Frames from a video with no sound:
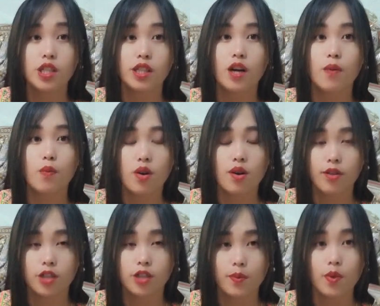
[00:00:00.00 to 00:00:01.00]
xì nè mua
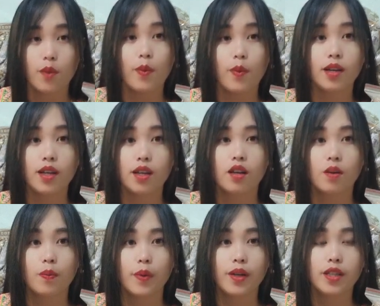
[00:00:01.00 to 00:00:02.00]
khó chém nhiều bốn tỷ nào
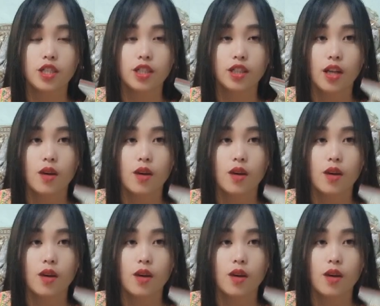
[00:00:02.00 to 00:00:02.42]
là phải lưng xì